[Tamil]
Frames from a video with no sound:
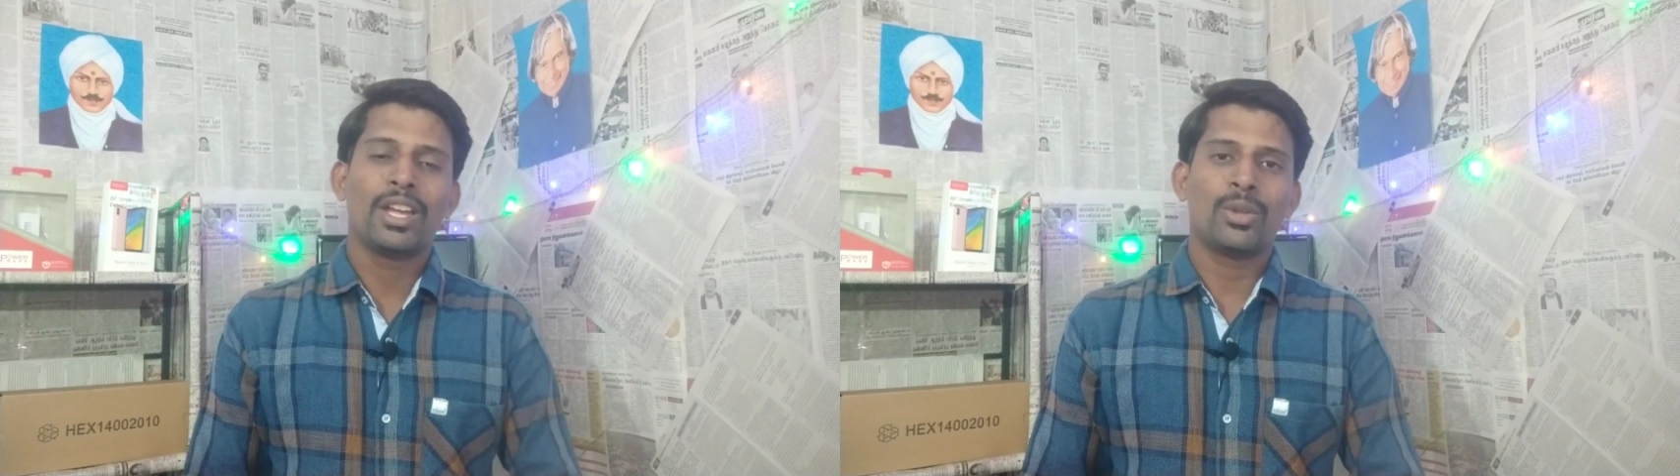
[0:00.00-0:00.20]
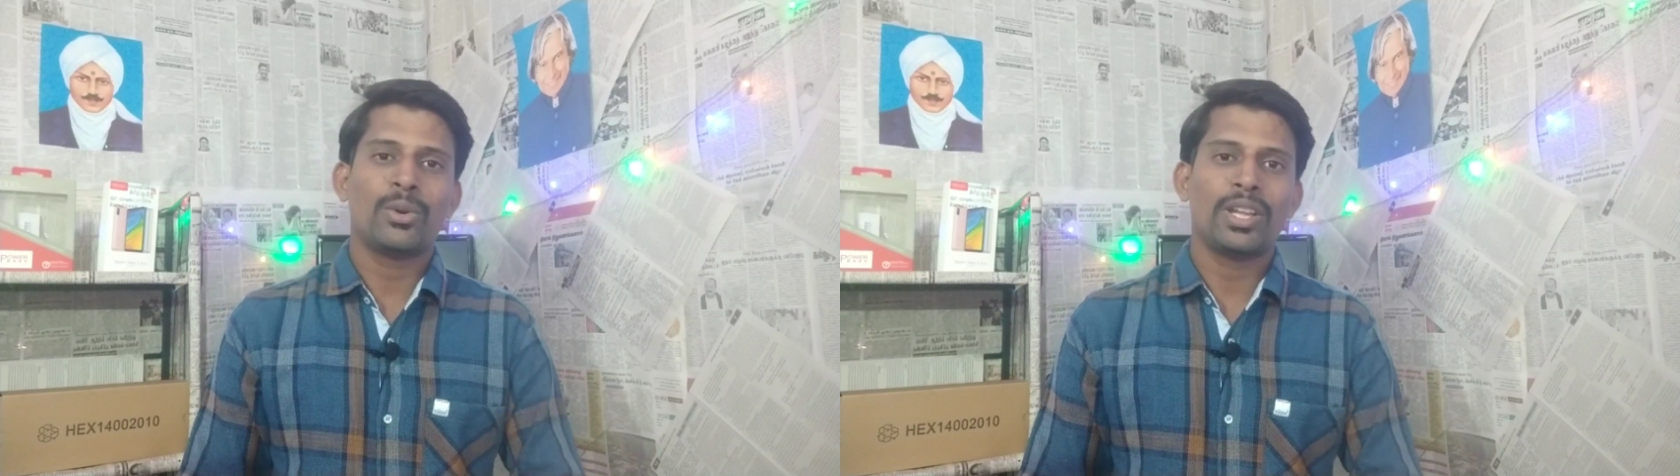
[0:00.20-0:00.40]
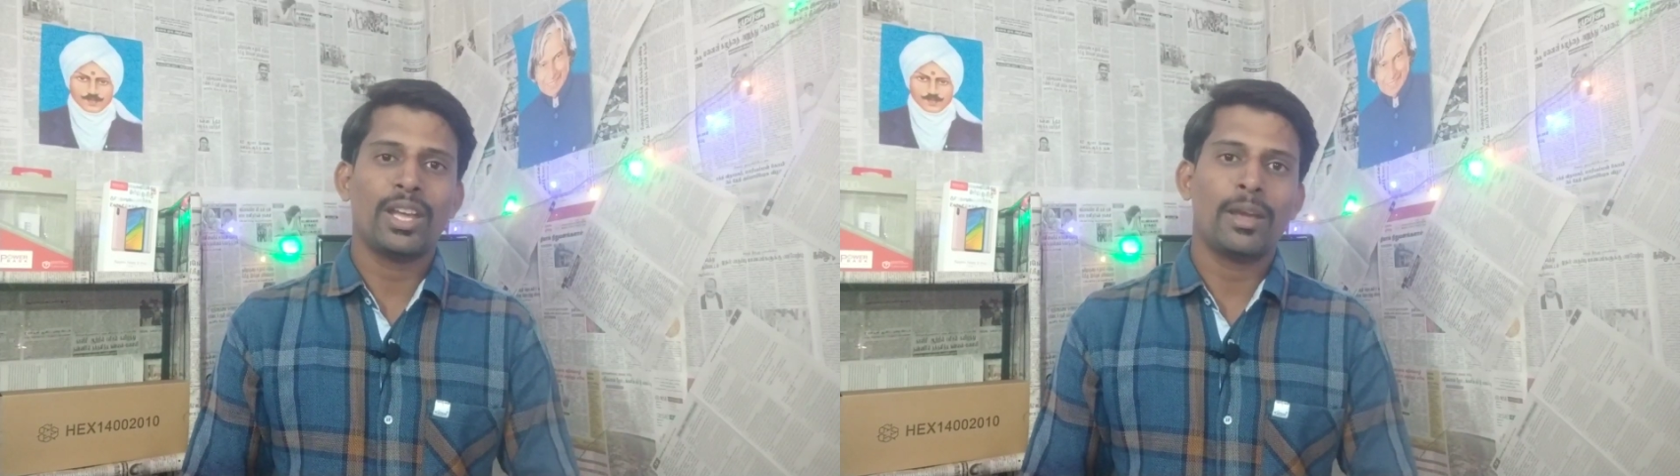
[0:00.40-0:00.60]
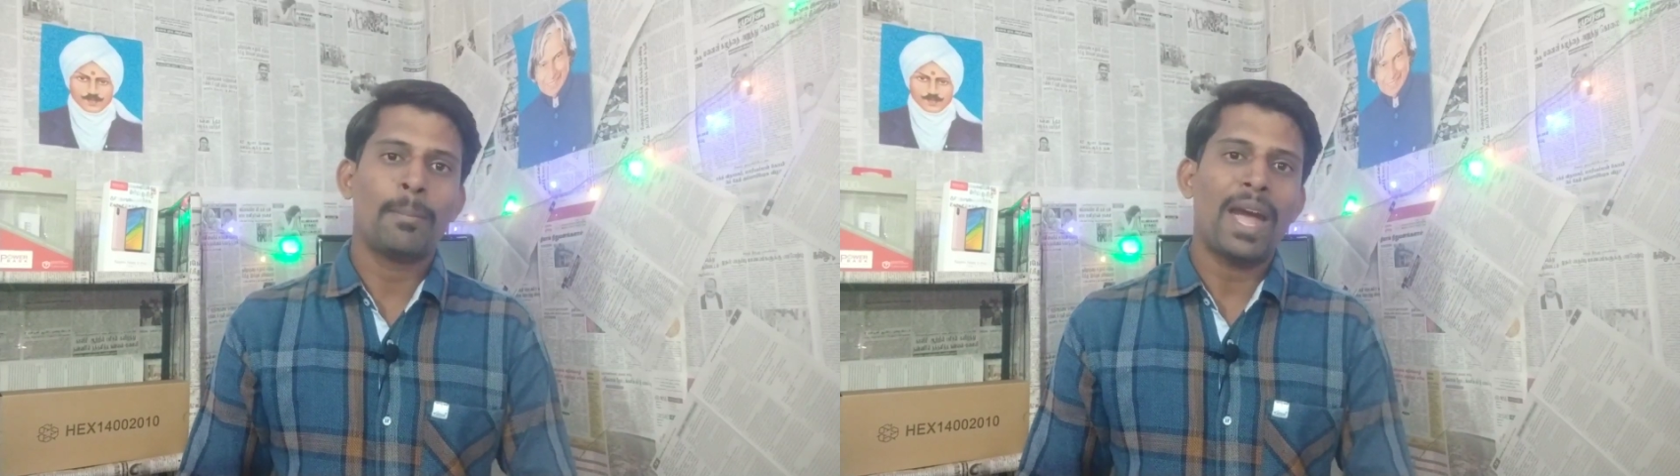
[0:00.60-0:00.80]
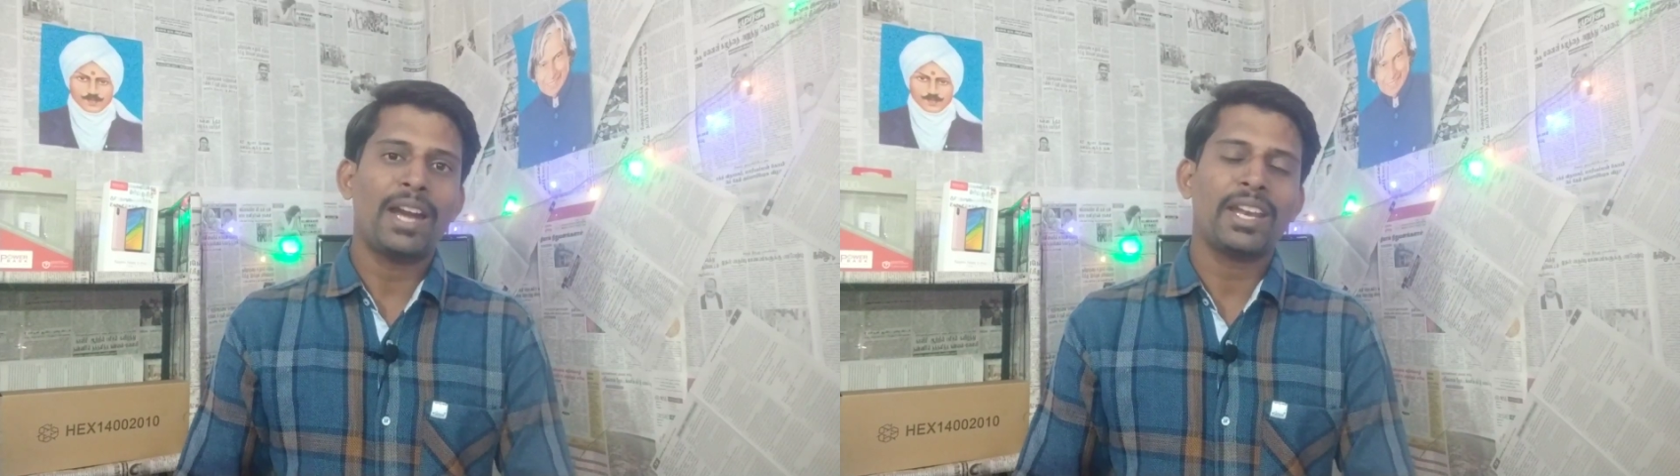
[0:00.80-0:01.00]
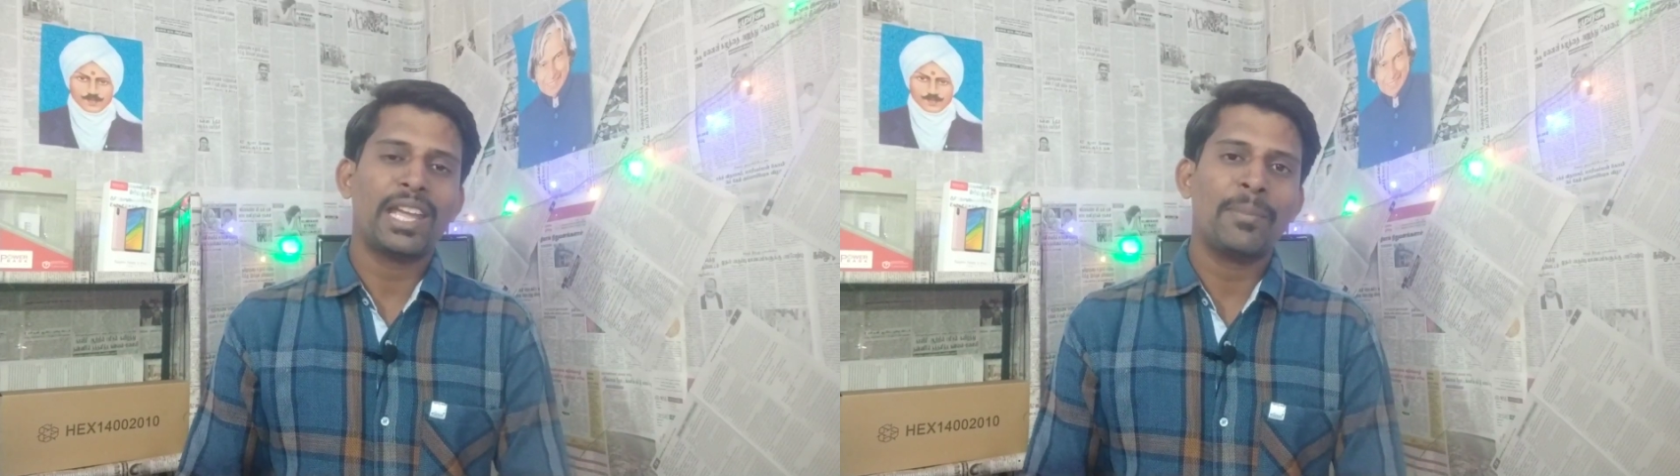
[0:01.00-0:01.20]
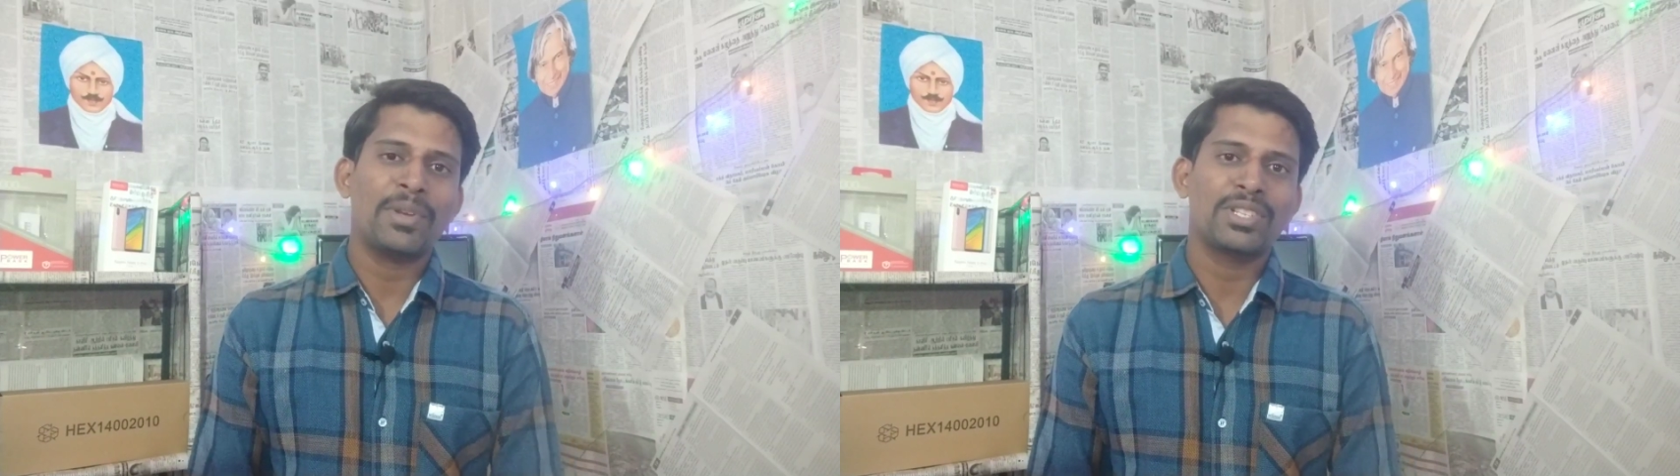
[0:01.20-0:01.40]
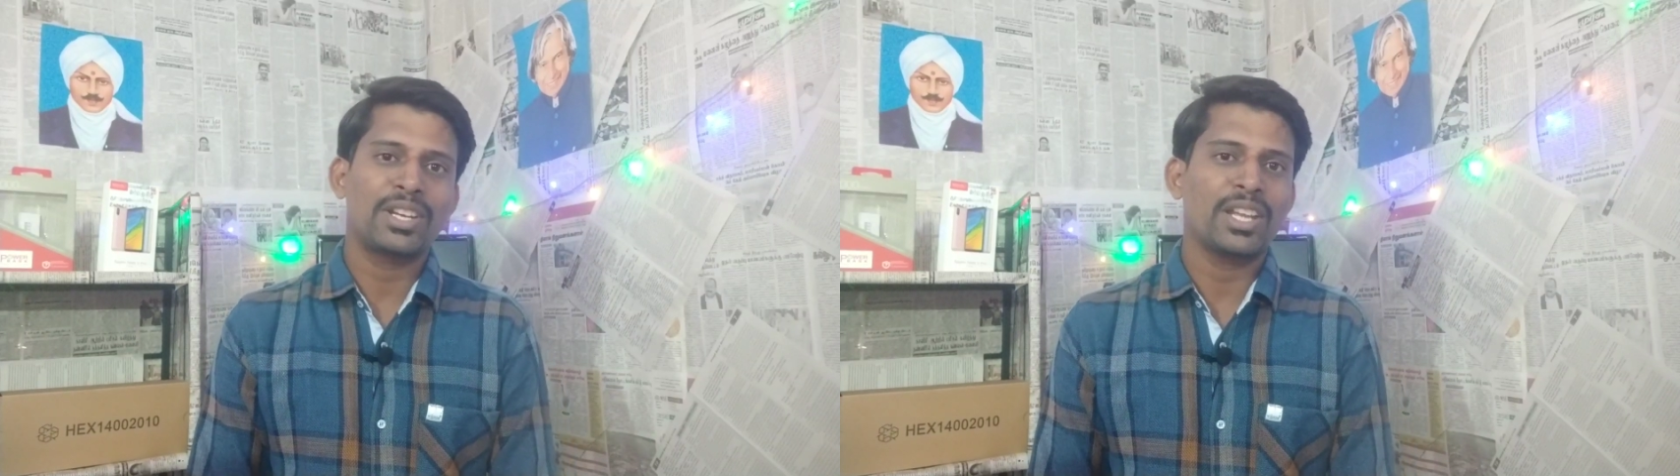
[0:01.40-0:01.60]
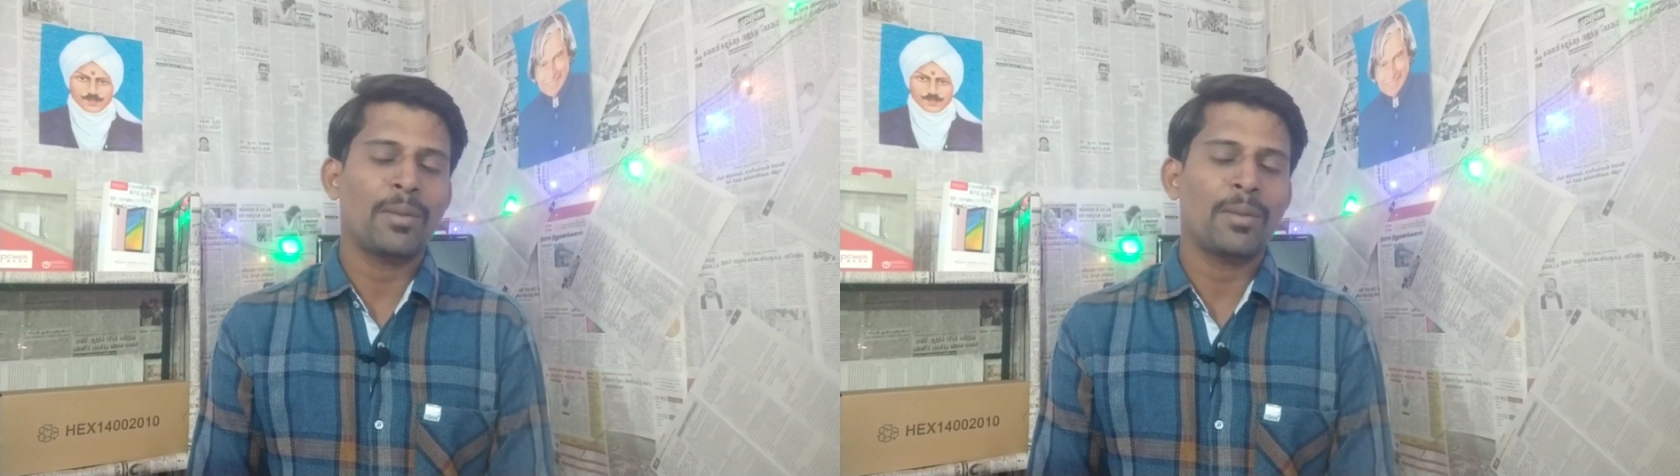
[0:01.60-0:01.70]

இதனுடைய பேட்ரி கெப்பாசிட்டி